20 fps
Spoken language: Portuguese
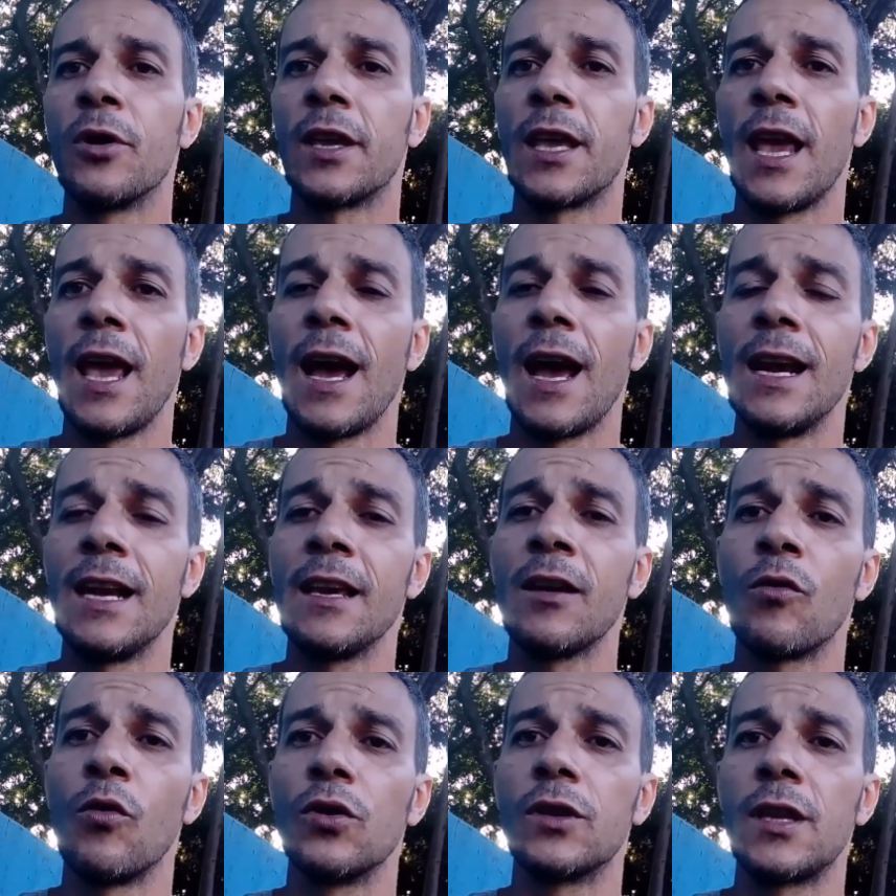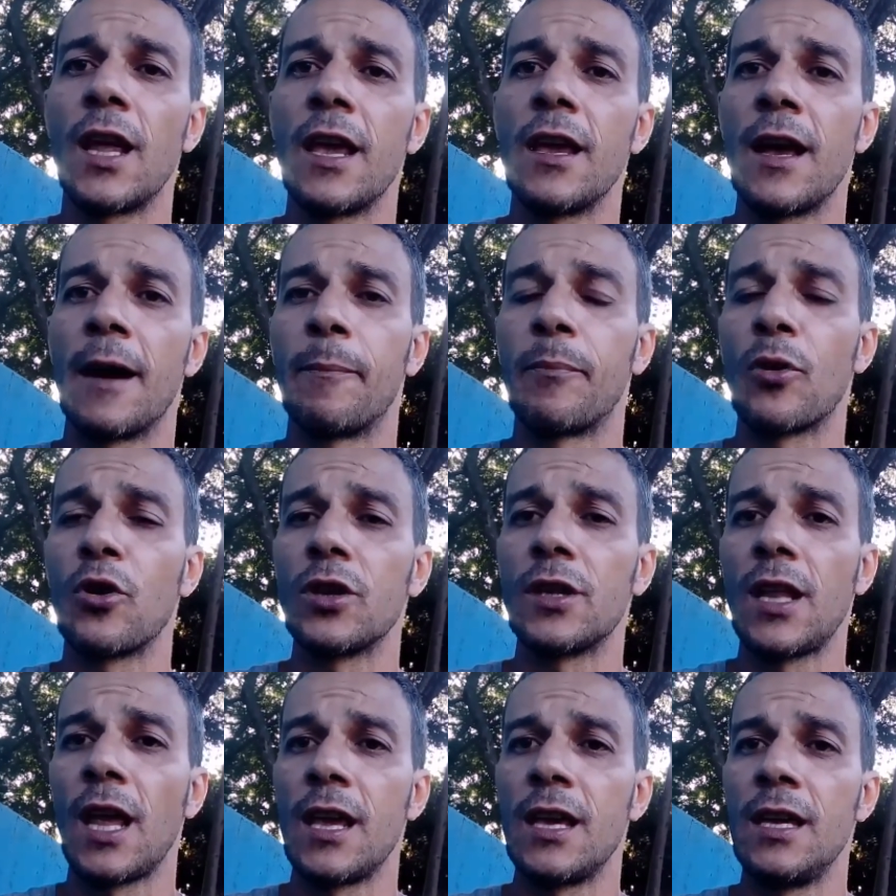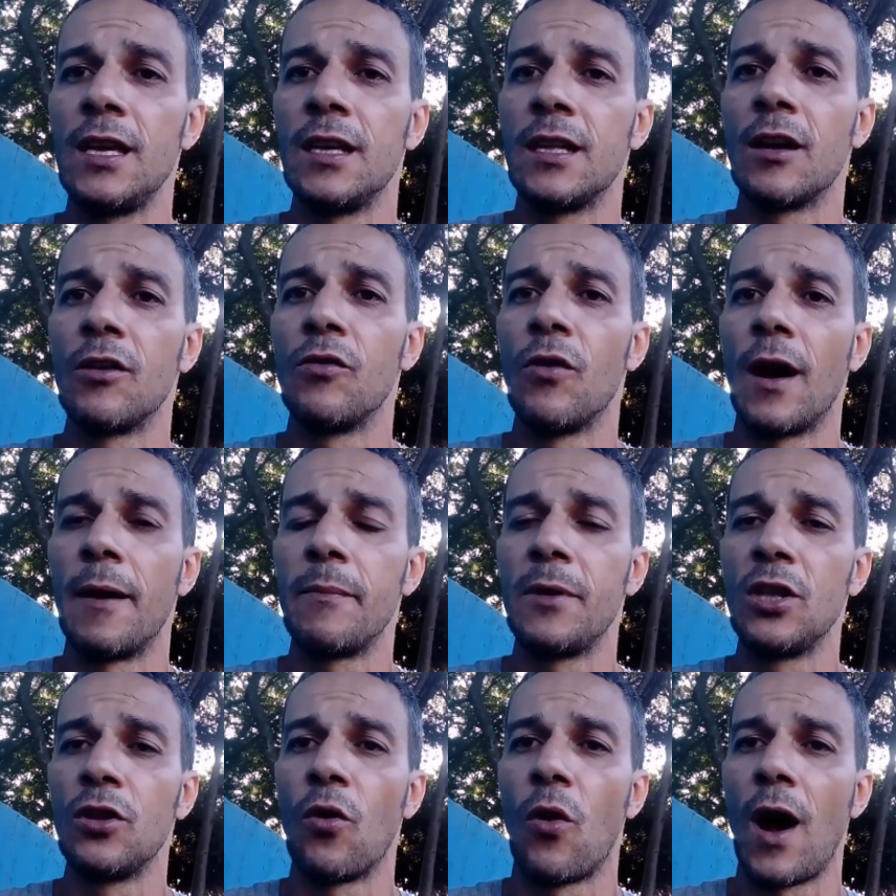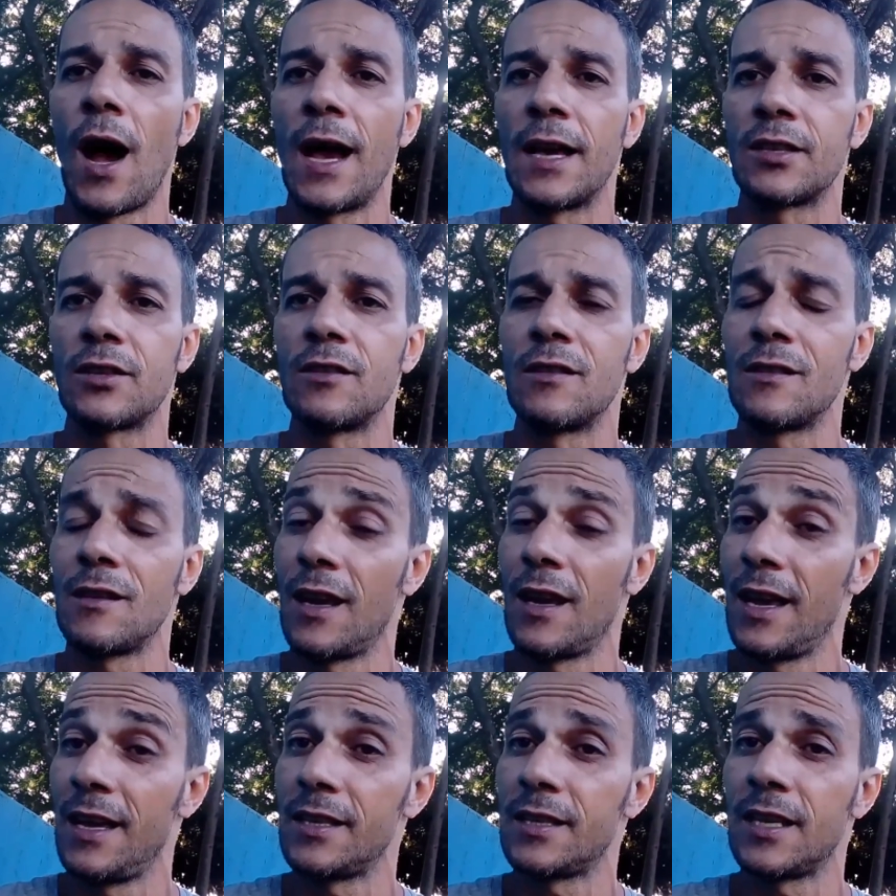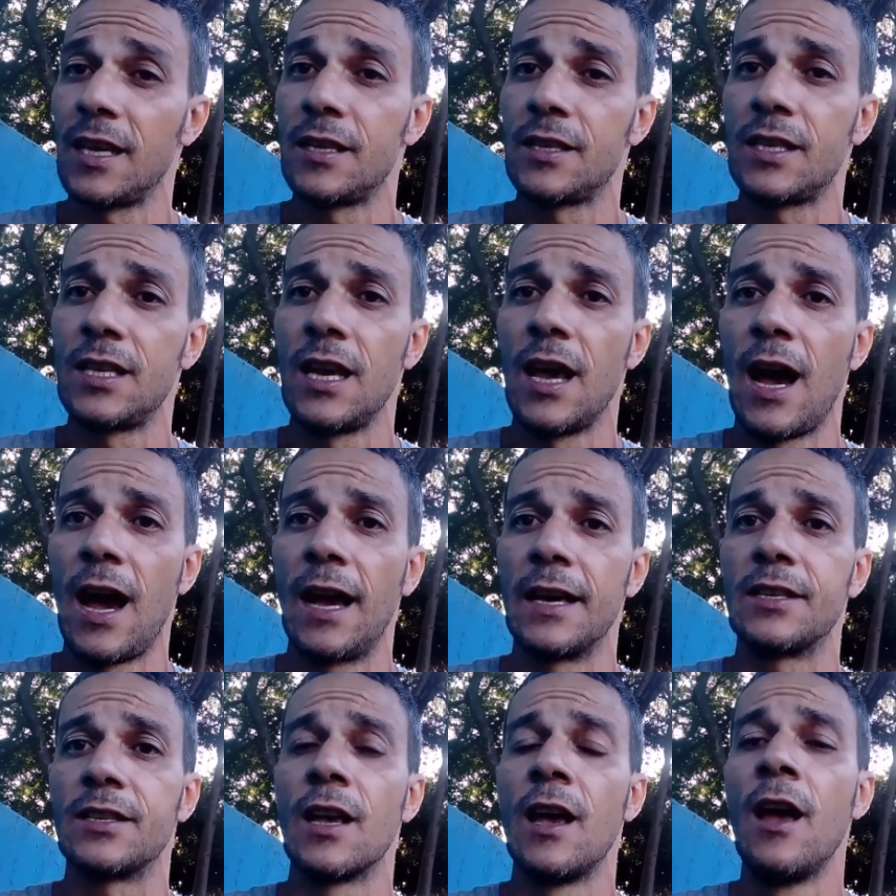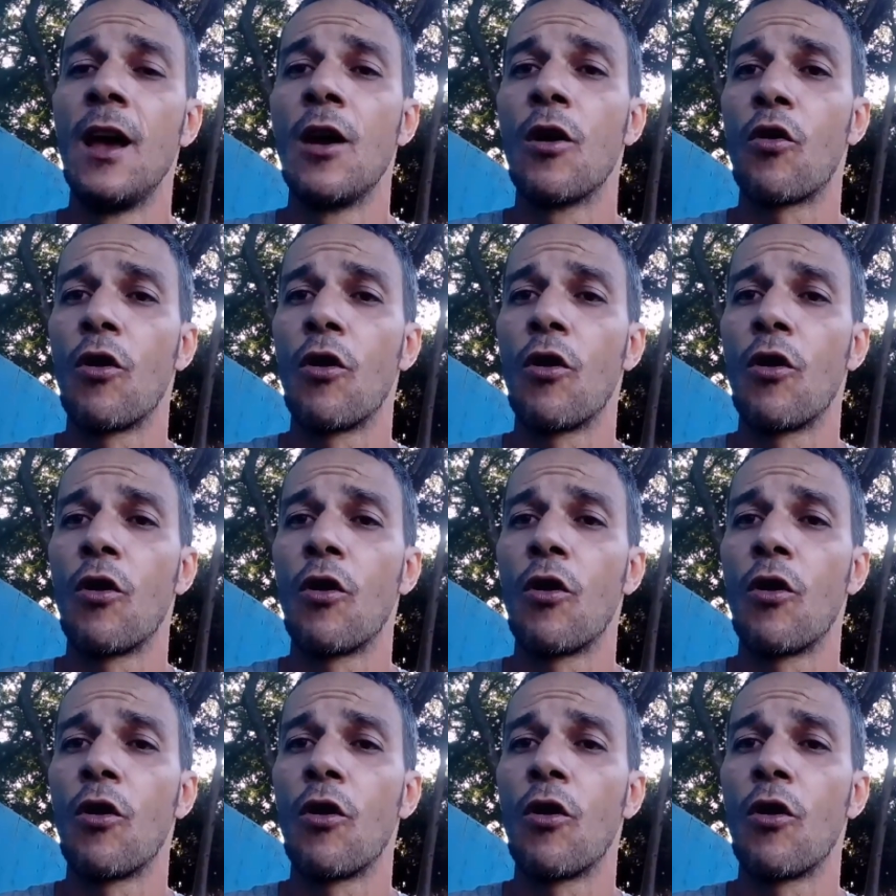porque é ali contém a proteína e os aminoácidos essenciais.